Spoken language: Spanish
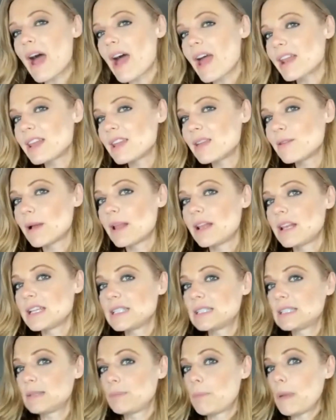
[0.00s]
a nivel
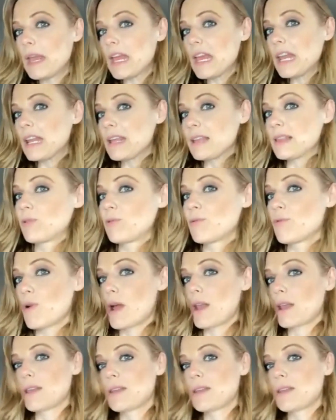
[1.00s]
espíritu, a